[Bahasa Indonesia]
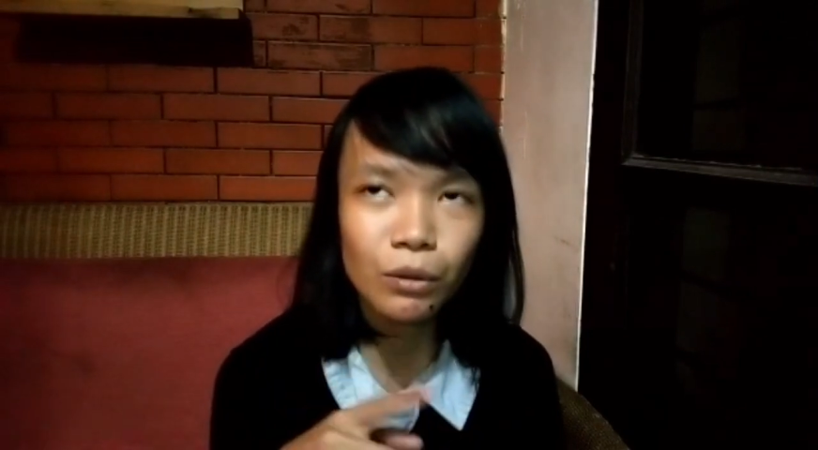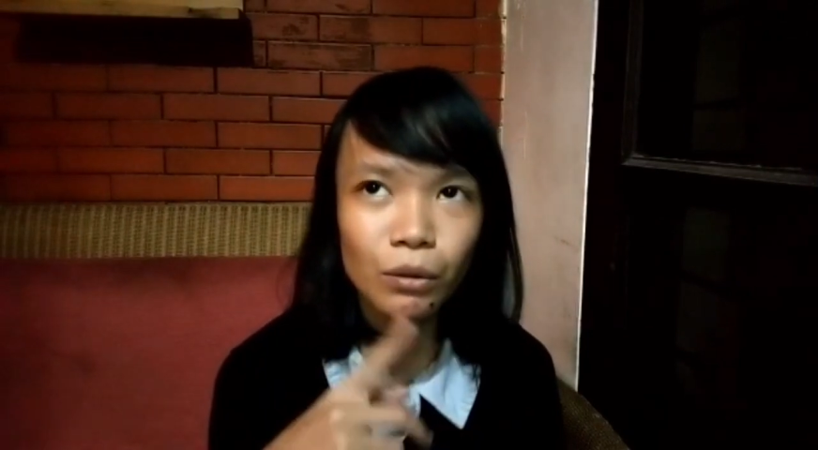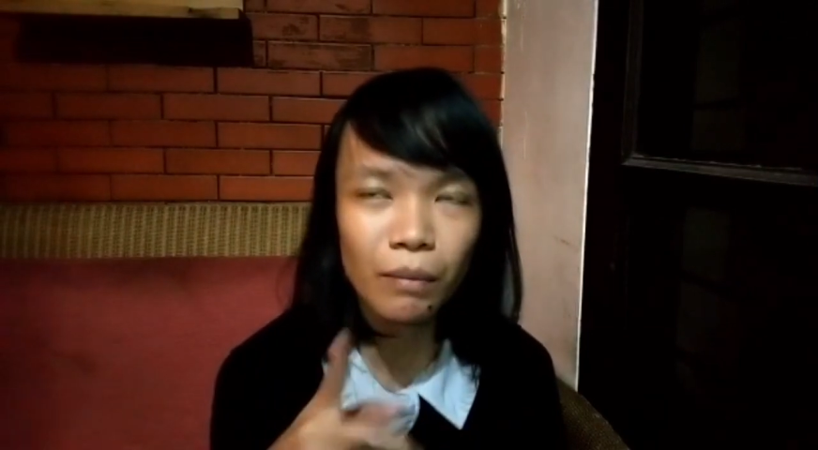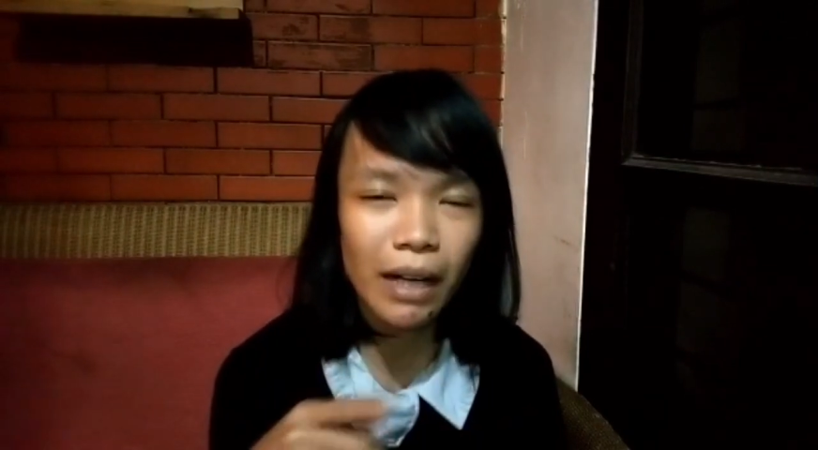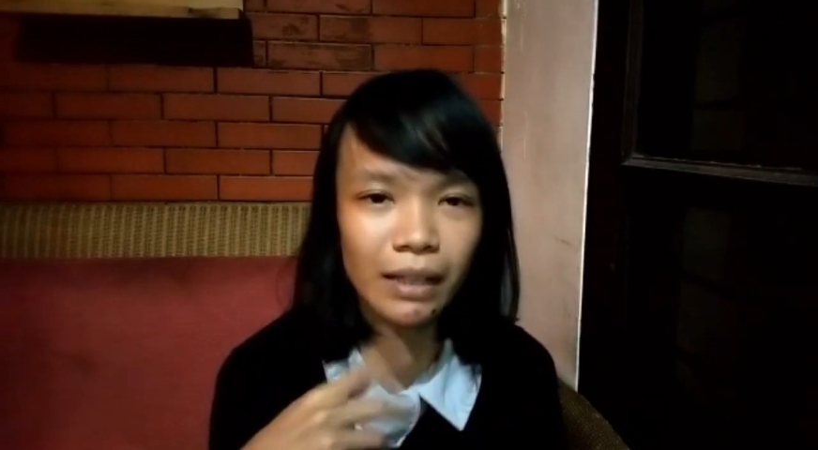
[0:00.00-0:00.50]

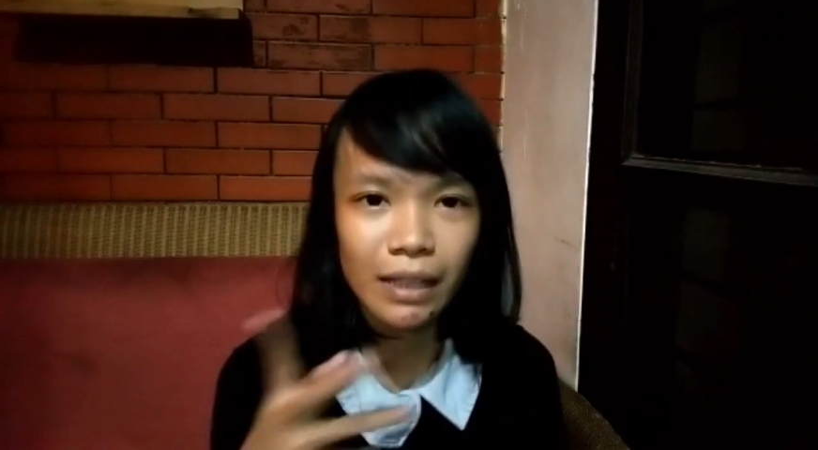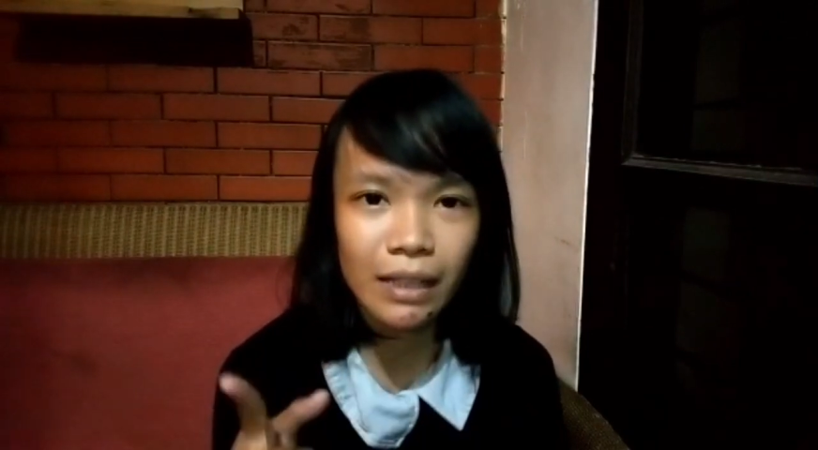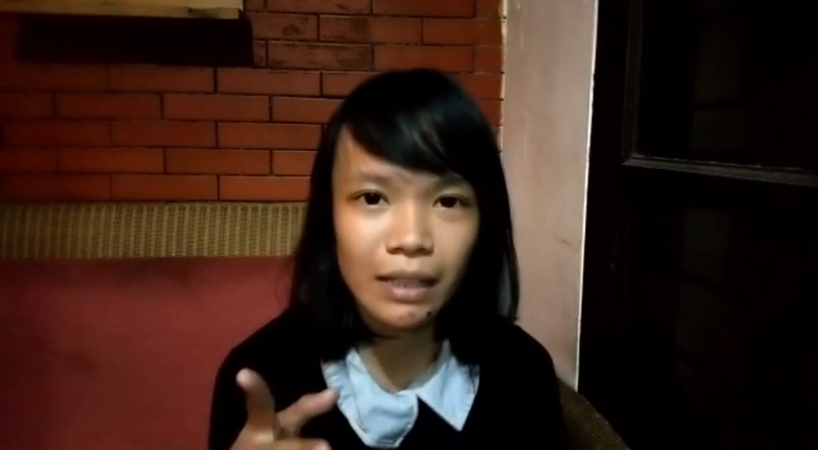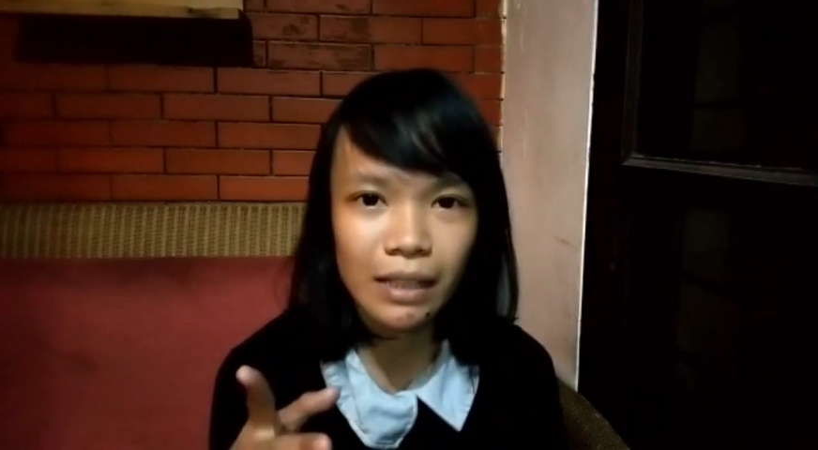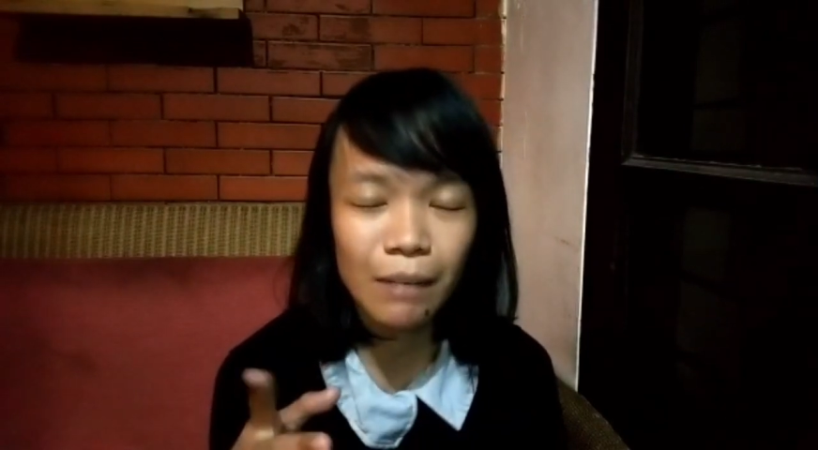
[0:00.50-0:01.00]
untuk melatih
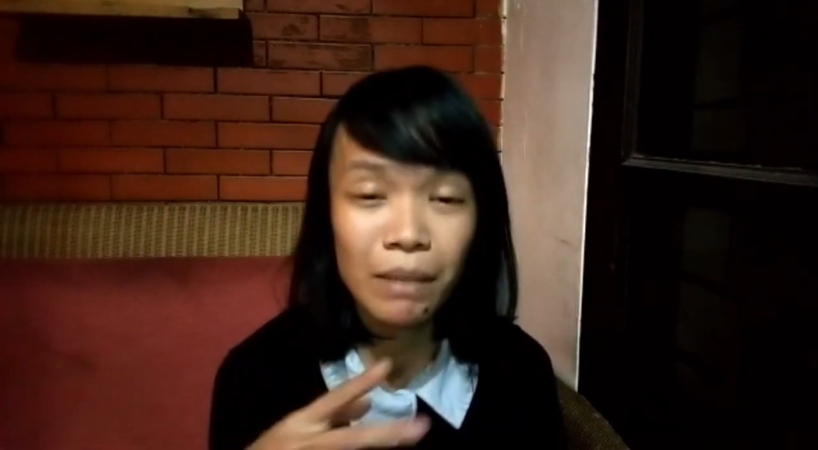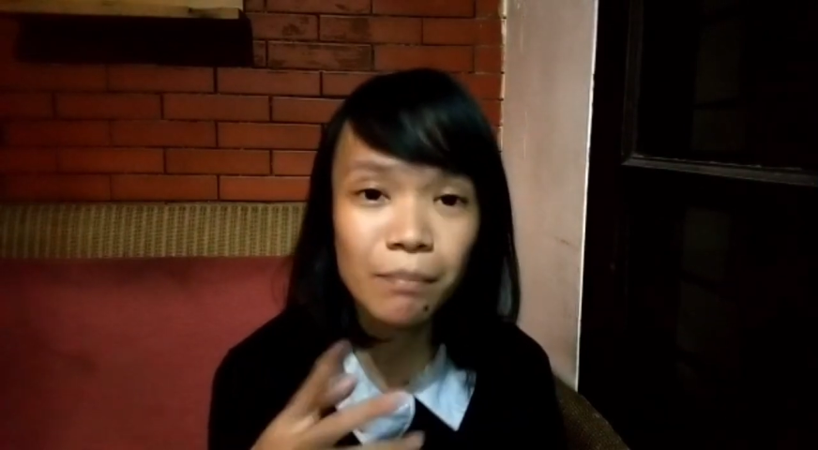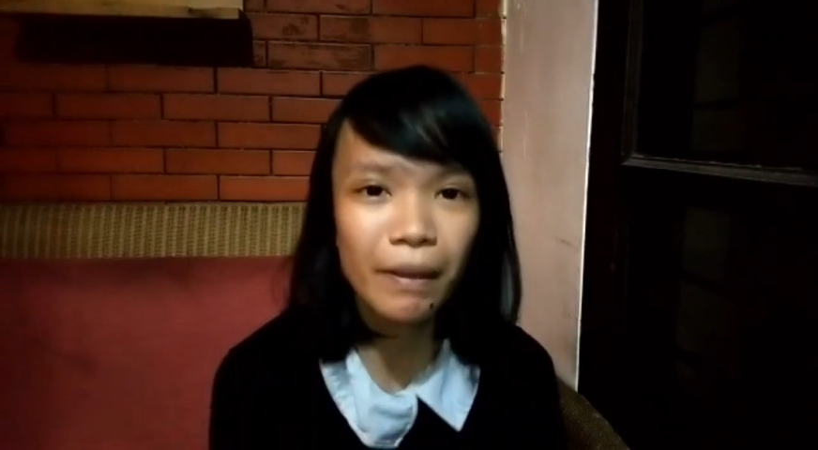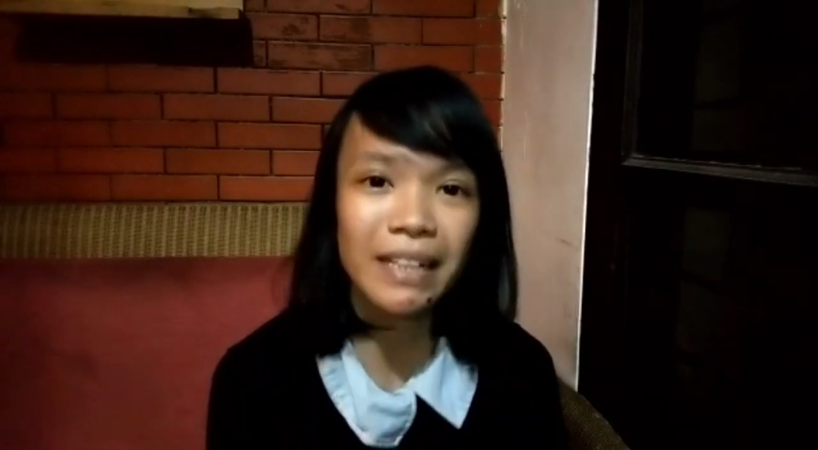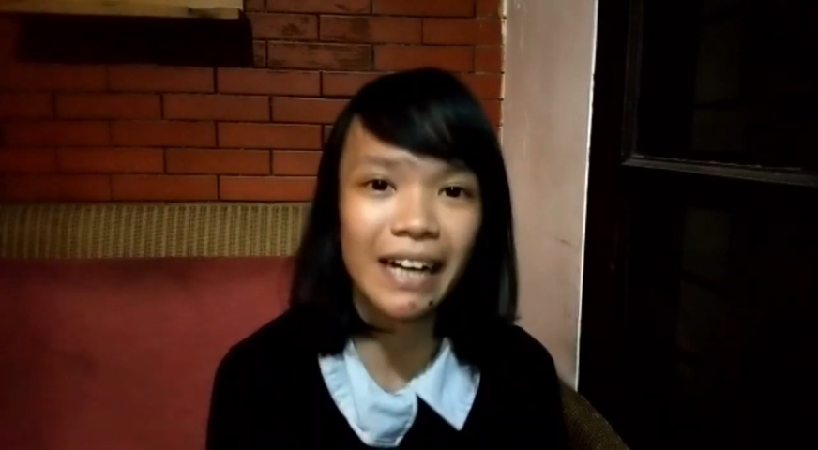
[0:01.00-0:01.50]

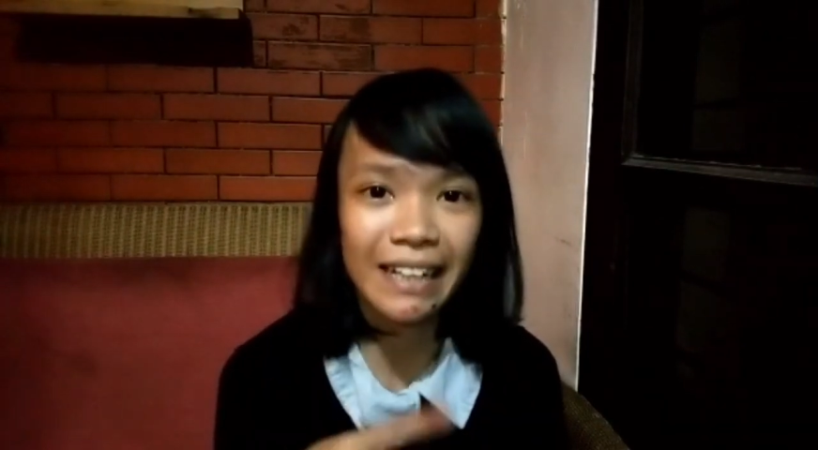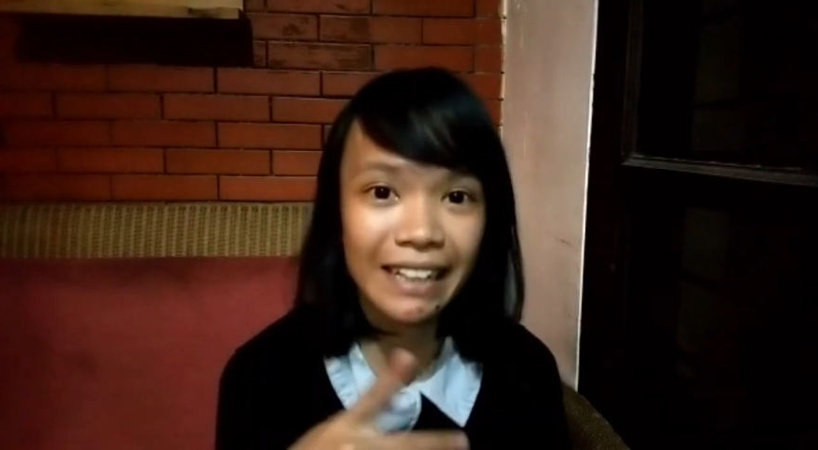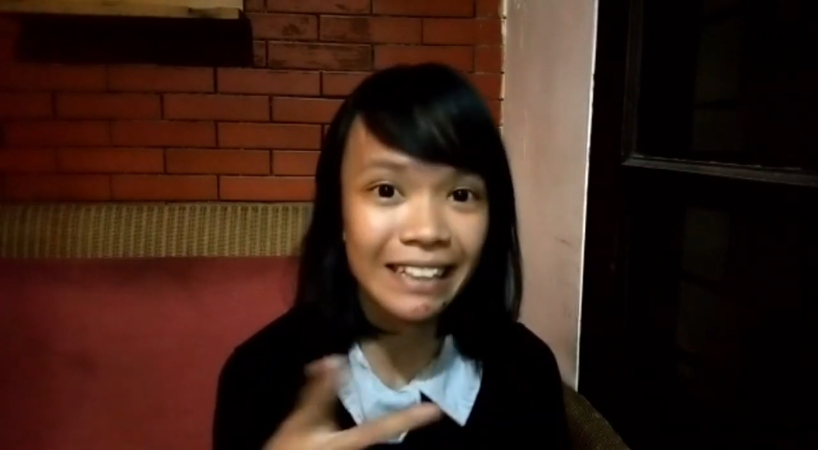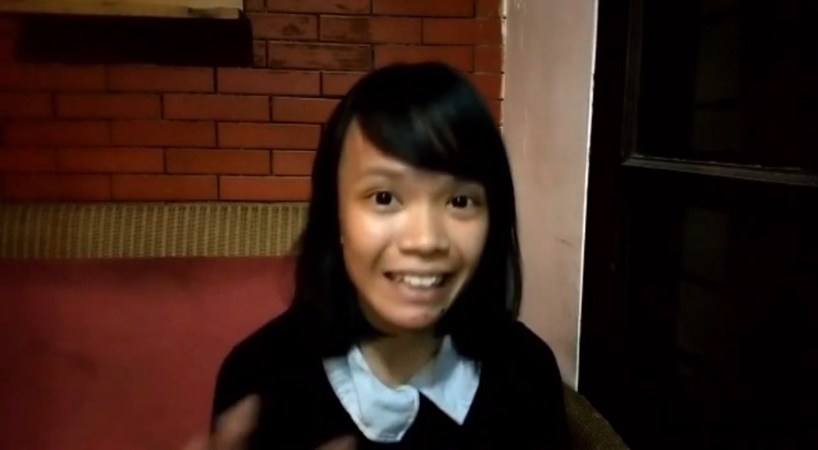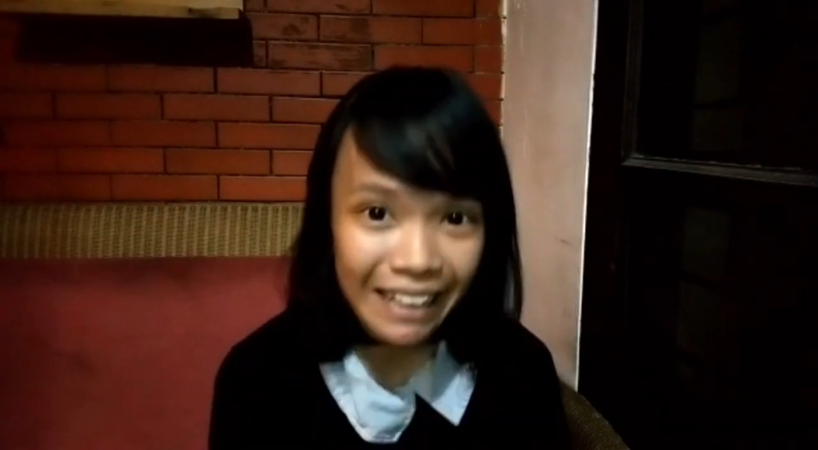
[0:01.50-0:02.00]
lebih
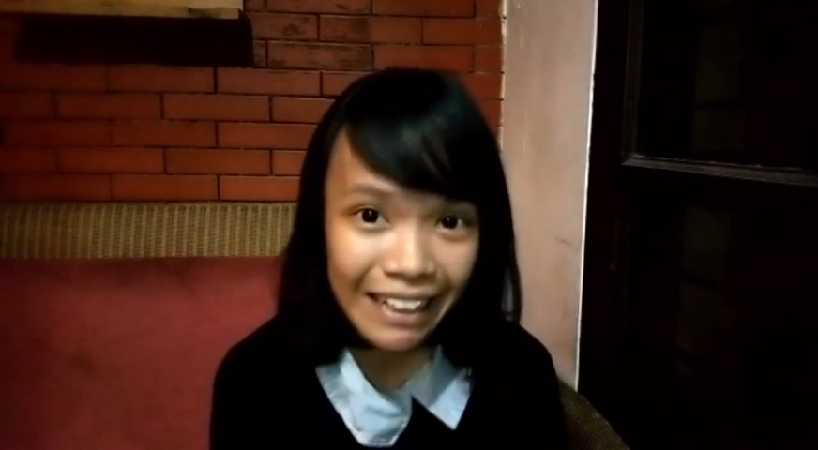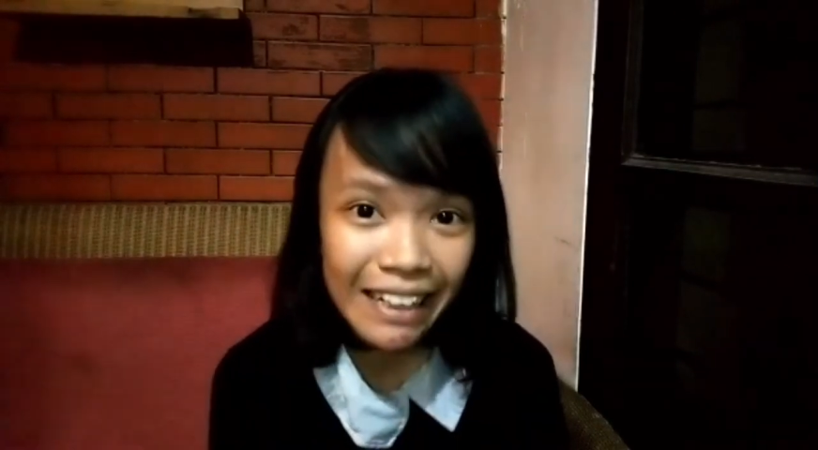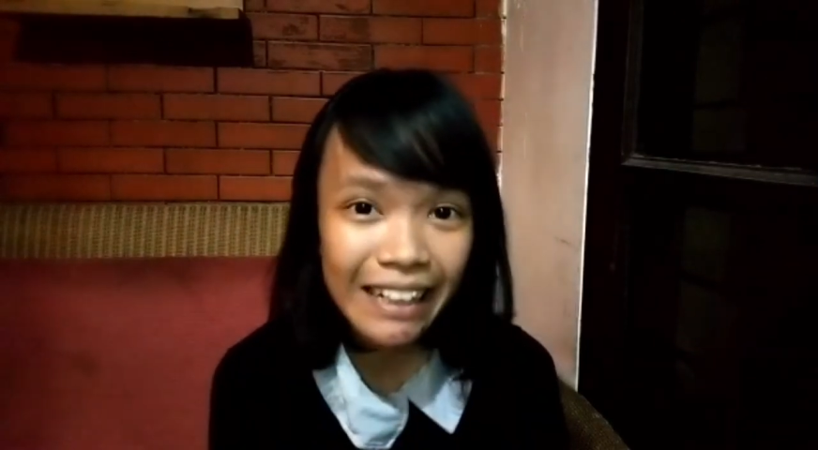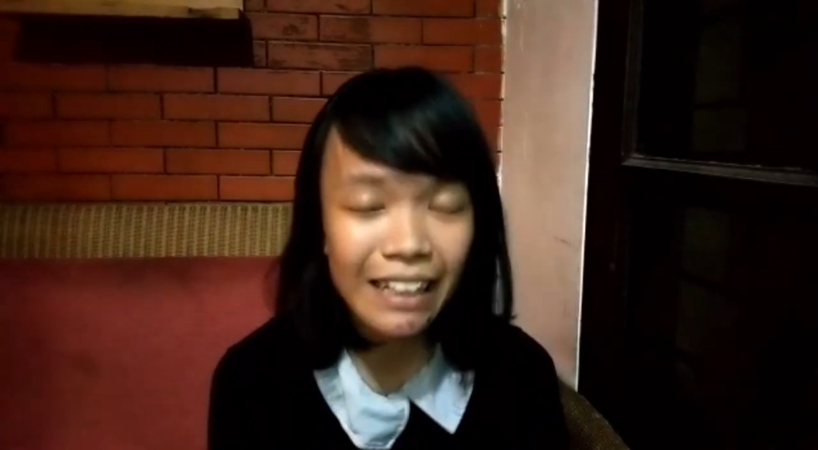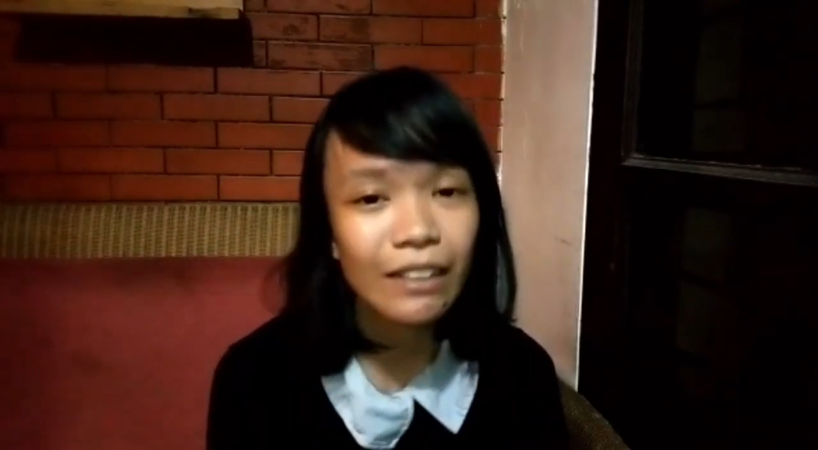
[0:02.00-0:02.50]
percaya diri